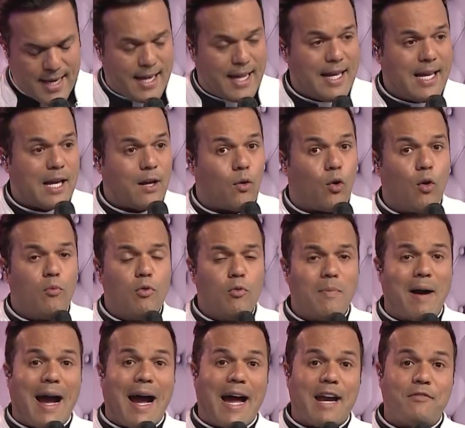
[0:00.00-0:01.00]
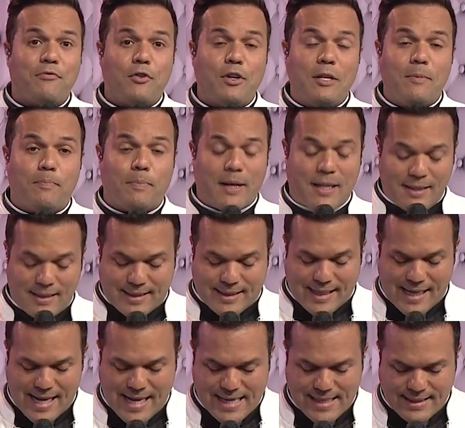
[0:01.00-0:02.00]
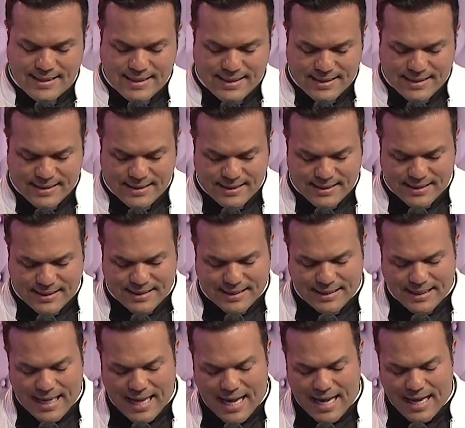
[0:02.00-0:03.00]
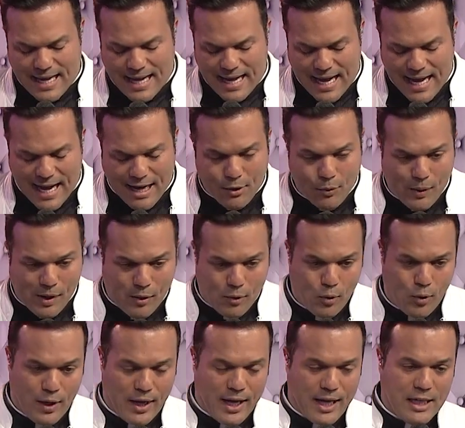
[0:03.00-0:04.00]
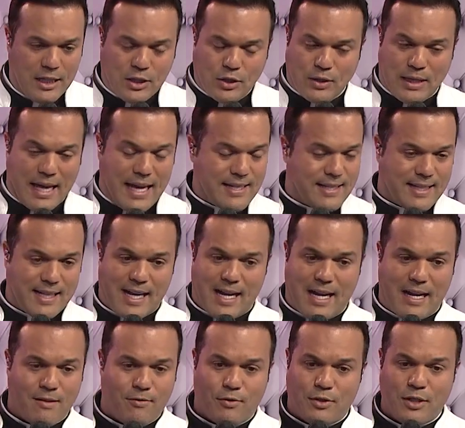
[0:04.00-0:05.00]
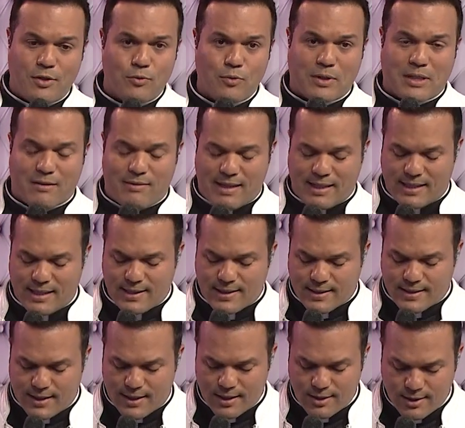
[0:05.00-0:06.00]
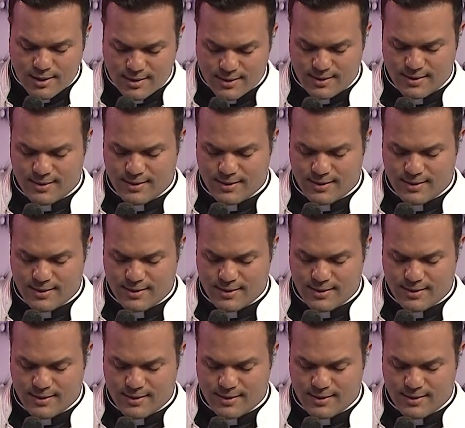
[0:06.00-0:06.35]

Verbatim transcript: Ele é como uma árvore plantada na água corrente, esta árvore nunca vai ter sede.